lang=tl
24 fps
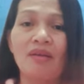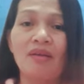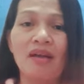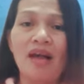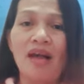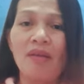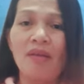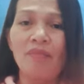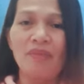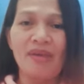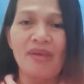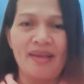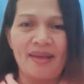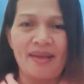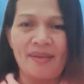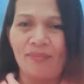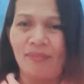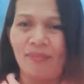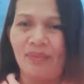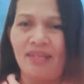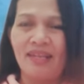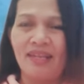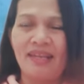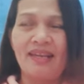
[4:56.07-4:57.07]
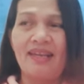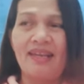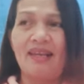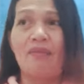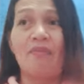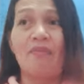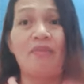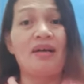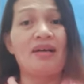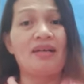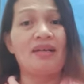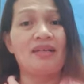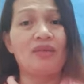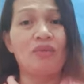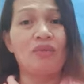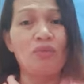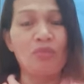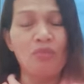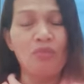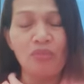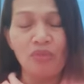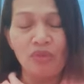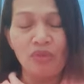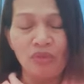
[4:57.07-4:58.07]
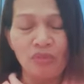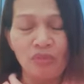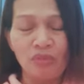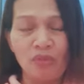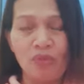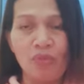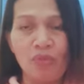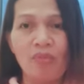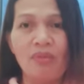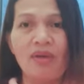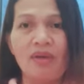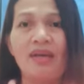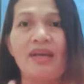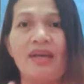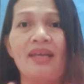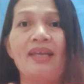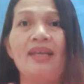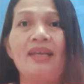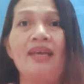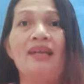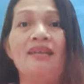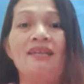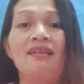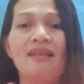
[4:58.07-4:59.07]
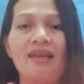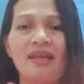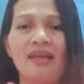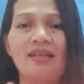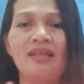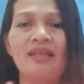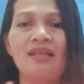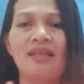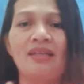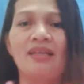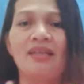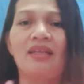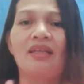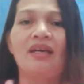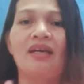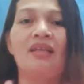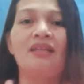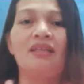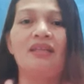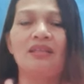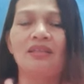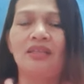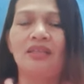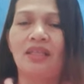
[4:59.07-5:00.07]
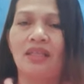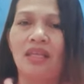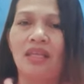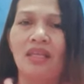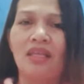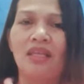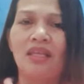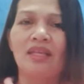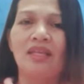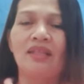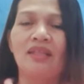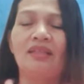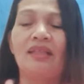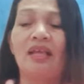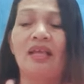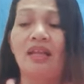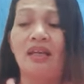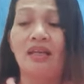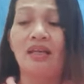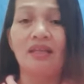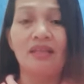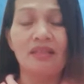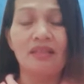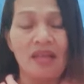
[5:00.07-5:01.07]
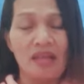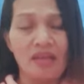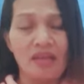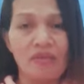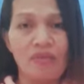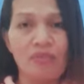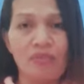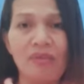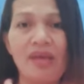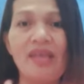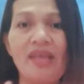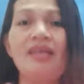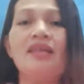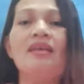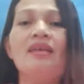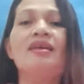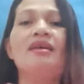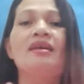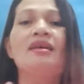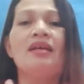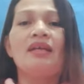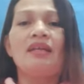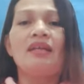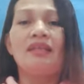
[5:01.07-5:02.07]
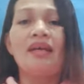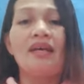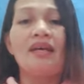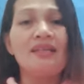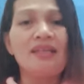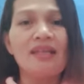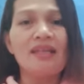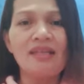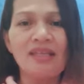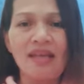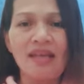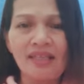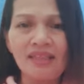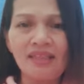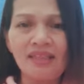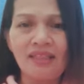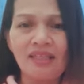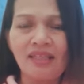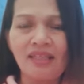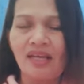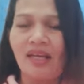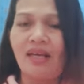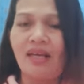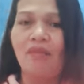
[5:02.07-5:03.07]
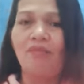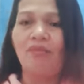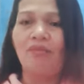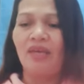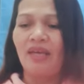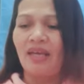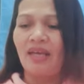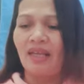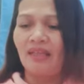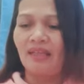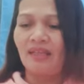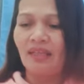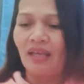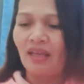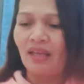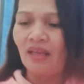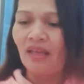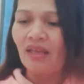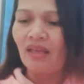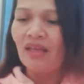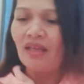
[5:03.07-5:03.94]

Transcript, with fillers: happy-happy na lamang. Kum, kumbaga, ihanda na natin ang ating sarili na talaga tayong may dadanasin na kabigatan.